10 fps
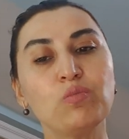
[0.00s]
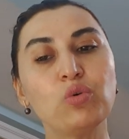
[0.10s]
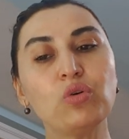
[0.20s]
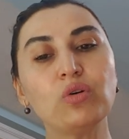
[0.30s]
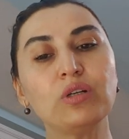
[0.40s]

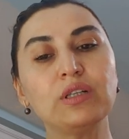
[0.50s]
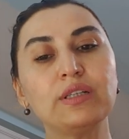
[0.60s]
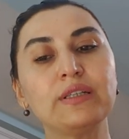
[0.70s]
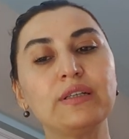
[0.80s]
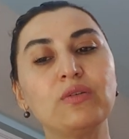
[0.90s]
Bu
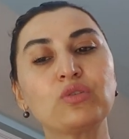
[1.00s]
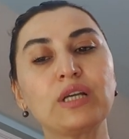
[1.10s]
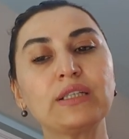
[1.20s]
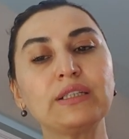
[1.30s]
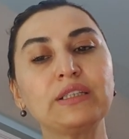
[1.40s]
e,
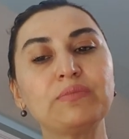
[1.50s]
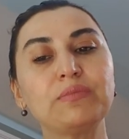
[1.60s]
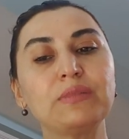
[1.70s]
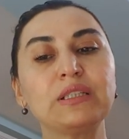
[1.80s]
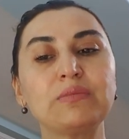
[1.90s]
özellikle
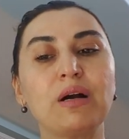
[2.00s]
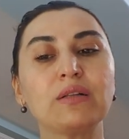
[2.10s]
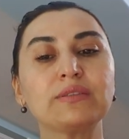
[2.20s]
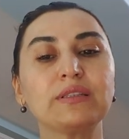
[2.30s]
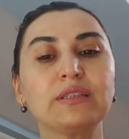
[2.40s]

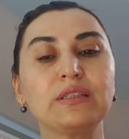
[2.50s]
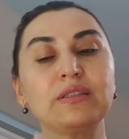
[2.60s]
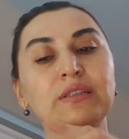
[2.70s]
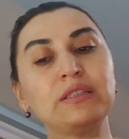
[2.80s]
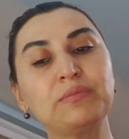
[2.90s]
26,
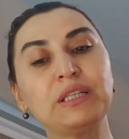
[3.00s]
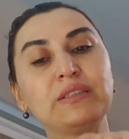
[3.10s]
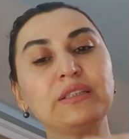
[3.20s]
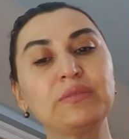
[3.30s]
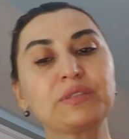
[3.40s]

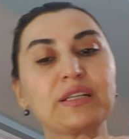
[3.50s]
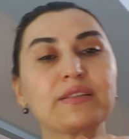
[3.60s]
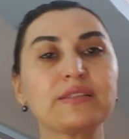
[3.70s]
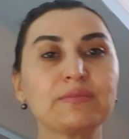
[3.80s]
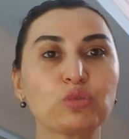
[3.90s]
27,
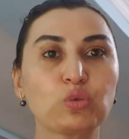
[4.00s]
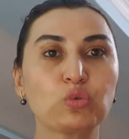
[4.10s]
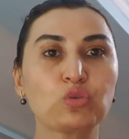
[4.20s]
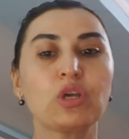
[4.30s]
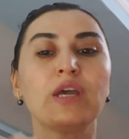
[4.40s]
28,
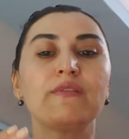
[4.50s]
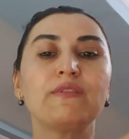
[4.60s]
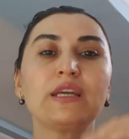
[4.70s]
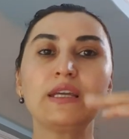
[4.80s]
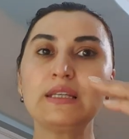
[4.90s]
29
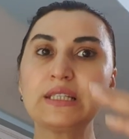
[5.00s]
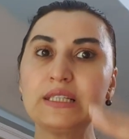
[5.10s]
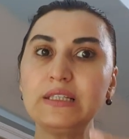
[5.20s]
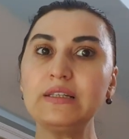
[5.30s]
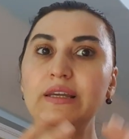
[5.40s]
ve
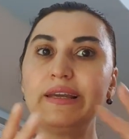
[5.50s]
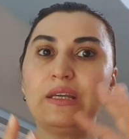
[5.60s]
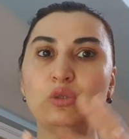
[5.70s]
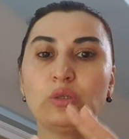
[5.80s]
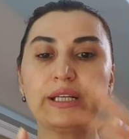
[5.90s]
2
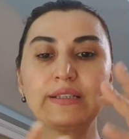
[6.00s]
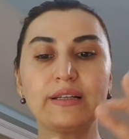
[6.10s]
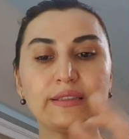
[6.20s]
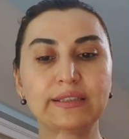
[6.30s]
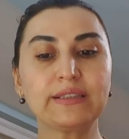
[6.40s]
Eylül'e
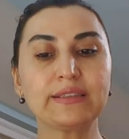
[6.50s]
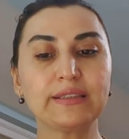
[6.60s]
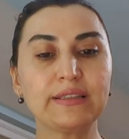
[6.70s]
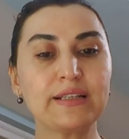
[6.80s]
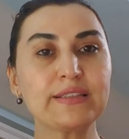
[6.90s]
kadar
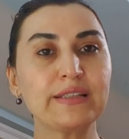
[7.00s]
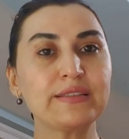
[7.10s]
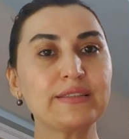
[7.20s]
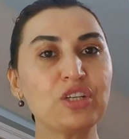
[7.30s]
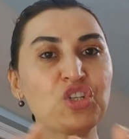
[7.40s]
dikkat
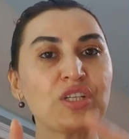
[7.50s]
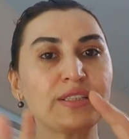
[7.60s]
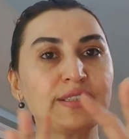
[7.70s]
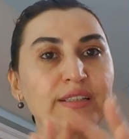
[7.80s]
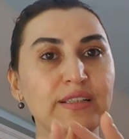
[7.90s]
ederseniz
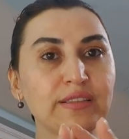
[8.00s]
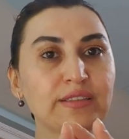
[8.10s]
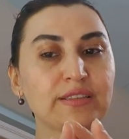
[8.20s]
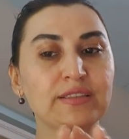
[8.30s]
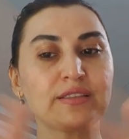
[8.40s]
işinizde
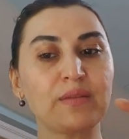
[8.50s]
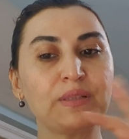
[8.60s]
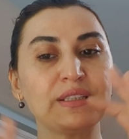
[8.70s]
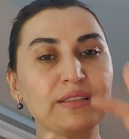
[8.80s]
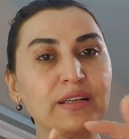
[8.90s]
kalırsınız.
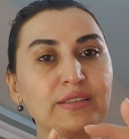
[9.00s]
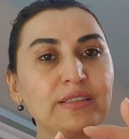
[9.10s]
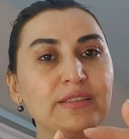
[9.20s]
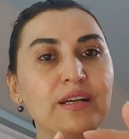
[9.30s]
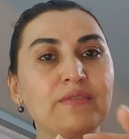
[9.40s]
Ama
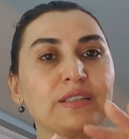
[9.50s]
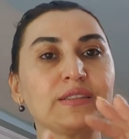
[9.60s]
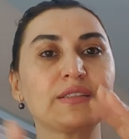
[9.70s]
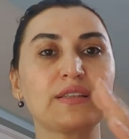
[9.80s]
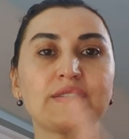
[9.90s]
dikkatsiz
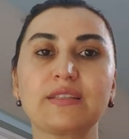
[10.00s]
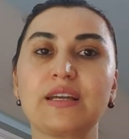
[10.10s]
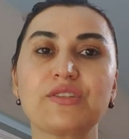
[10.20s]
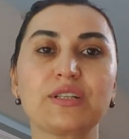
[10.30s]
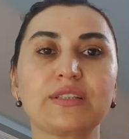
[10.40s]
davranırsanız
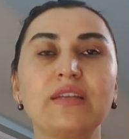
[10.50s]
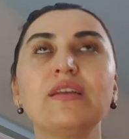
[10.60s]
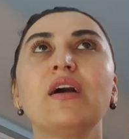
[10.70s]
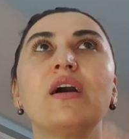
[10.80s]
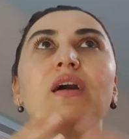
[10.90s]

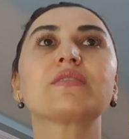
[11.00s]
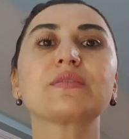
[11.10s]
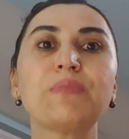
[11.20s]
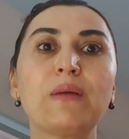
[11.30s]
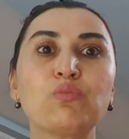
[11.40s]
gerçekten
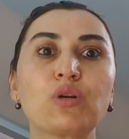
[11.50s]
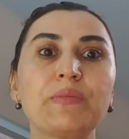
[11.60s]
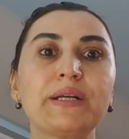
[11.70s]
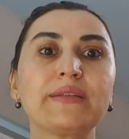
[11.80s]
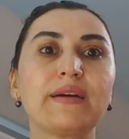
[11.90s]
artık ben
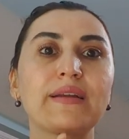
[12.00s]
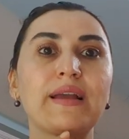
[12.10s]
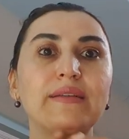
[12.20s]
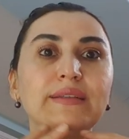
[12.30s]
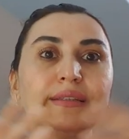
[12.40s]
burama kadar
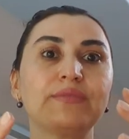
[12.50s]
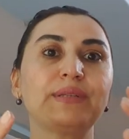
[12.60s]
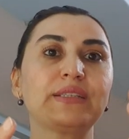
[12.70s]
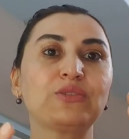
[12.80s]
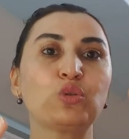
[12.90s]
geldi
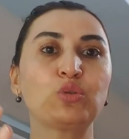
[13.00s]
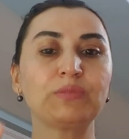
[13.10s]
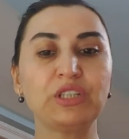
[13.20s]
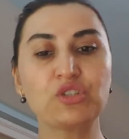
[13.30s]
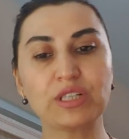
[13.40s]
gitmek
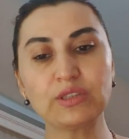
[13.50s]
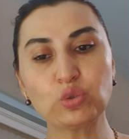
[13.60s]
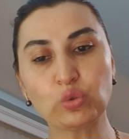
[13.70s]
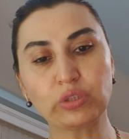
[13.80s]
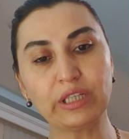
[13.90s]
istiyorum
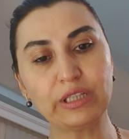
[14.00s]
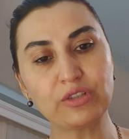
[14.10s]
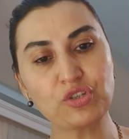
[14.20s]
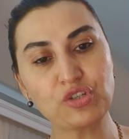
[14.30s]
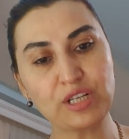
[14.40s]
diyeceğiniz noktaya
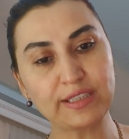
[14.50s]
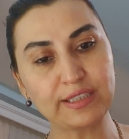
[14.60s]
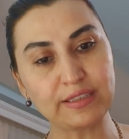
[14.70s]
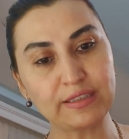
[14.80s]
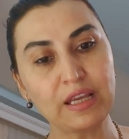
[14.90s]

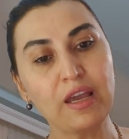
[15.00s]
erişeceksiniz.